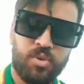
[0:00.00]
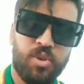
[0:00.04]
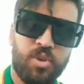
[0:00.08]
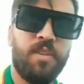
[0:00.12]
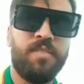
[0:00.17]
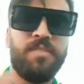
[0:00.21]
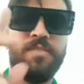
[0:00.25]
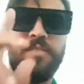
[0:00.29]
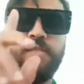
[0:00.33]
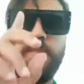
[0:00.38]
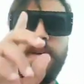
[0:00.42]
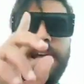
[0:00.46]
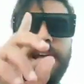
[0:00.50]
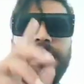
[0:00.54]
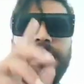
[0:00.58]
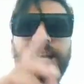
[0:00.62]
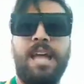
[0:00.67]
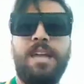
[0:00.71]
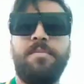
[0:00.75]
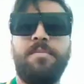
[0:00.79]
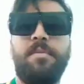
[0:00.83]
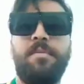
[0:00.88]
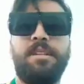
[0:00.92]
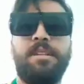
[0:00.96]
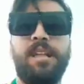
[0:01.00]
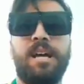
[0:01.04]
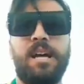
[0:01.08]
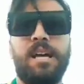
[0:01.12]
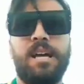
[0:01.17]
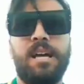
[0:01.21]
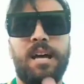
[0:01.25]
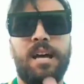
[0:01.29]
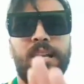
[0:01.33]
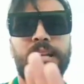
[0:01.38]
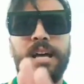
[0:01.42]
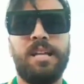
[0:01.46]
شوف واحد اللعيبه
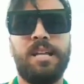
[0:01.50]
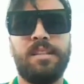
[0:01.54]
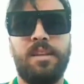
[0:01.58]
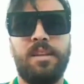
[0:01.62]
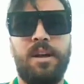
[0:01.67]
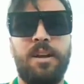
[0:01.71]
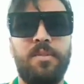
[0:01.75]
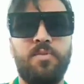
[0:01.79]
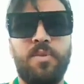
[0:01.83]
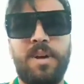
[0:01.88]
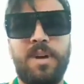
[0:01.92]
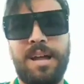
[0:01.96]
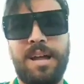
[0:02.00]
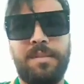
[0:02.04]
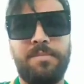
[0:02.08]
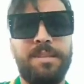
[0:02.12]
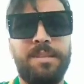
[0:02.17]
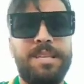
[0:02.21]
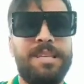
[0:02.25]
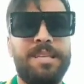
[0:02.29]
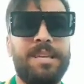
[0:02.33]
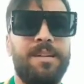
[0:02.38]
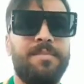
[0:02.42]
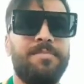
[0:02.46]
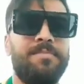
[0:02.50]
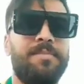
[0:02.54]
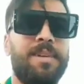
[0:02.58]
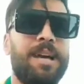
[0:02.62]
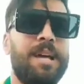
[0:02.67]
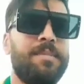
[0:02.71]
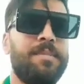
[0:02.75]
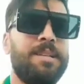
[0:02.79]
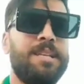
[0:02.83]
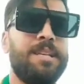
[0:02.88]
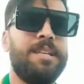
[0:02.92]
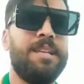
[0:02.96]
بعدا انقطع هو هرب ليا
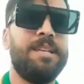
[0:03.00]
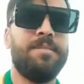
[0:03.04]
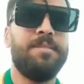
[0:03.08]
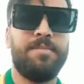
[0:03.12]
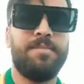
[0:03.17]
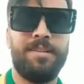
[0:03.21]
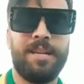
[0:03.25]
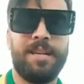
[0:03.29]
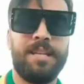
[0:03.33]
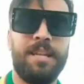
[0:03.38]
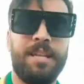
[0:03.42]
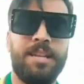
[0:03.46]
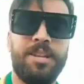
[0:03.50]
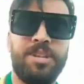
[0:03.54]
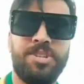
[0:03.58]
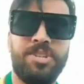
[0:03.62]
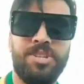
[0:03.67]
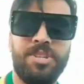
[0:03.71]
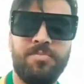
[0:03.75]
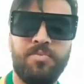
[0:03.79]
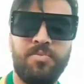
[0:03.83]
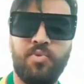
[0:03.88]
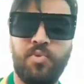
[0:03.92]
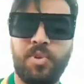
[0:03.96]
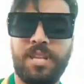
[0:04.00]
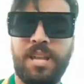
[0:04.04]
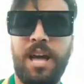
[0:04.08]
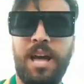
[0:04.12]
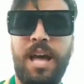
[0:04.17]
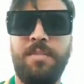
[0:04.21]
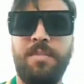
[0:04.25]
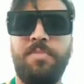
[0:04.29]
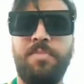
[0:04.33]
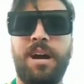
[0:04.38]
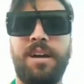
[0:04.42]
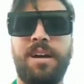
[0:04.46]
هرب ليا دابا كنا نجيبو ولد
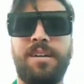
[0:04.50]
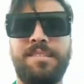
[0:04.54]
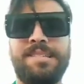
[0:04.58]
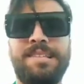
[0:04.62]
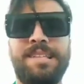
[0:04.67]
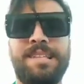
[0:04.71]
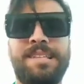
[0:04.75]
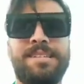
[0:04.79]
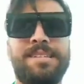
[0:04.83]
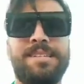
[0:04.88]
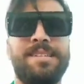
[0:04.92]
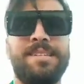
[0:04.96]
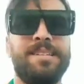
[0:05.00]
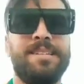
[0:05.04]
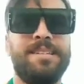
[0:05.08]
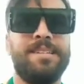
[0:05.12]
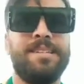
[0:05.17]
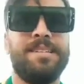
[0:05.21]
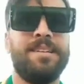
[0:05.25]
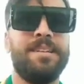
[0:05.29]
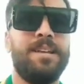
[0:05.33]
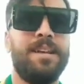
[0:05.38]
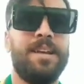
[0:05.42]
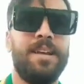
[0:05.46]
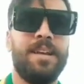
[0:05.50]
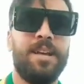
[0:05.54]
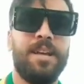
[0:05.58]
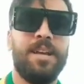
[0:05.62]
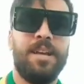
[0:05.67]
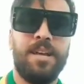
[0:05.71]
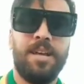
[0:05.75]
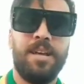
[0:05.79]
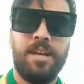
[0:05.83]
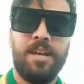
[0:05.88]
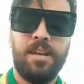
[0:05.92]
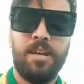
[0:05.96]
القحبه سلت
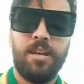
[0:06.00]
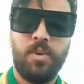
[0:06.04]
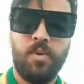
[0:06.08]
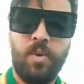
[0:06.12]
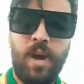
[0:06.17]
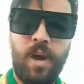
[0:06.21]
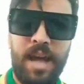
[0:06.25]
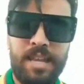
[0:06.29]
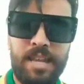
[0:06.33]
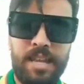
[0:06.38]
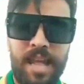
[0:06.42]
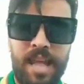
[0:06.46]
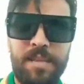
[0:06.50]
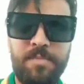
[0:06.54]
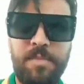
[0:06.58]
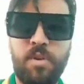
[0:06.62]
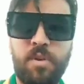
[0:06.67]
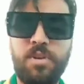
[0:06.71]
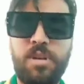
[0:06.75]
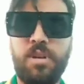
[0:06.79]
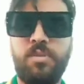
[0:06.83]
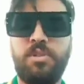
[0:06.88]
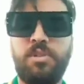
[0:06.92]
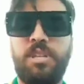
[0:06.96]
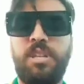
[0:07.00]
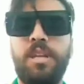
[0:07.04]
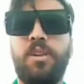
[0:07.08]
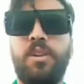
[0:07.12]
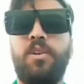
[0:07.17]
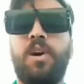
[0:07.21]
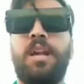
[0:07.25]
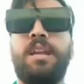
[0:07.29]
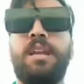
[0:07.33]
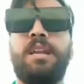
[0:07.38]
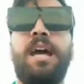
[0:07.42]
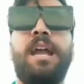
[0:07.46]
واحد اللعيبه وليو
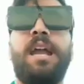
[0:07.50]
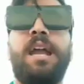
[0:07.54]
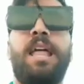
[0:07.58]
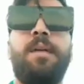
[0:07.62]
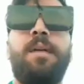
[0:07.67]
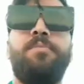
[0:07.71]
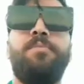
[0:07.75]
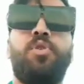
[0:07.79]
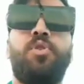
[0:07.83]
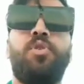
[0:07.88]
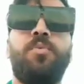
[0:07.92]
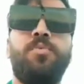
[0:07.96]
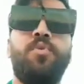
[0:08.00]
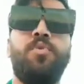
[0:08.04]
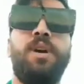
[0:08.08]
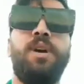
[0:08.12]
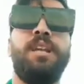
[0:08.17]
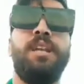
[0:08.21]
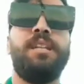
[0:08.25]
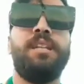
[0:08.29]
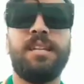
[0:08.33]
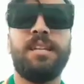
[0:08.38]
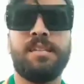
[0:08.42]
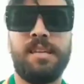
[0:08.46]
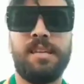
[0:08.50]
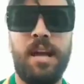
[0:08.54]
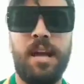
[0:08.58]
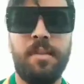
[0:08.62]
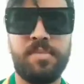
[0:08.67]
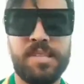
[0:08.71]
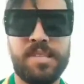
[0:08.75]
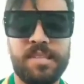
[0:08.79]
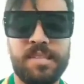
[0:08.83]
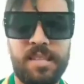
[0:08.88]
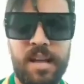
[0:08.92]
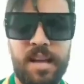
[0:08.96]
ديروا الله يرحم لكم الوالدين
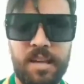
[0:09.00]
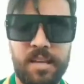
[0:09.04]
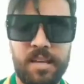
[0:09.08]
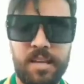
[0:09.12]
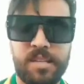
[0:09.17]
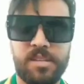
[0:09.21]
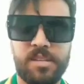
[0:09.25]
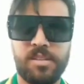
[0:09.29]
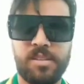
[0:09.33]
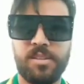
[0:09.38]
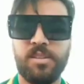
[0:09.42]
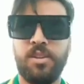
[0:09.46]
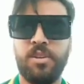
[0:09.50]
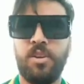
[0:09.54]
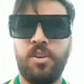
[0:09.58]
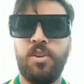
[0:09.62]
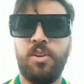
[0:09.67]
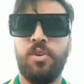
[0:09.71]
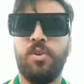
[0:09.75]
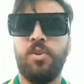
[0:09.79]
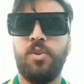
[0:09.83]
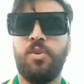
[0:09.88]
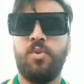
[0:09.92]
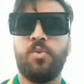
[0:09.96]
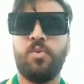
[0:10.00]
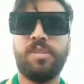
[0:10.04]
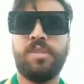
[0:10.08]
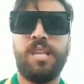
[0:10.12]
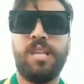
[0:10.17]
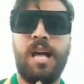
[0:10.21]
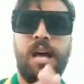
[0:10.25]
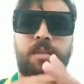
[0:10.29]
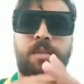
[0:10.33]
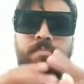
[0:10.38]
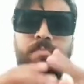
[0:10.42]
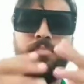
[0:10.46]
اصحاب السناكات
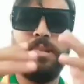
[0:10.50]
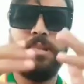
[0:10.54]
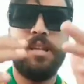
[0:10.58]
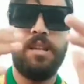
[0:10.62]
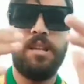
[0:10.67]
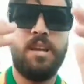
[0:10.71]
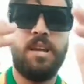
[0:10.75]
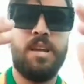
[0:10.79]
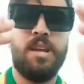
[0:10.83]
وصحاب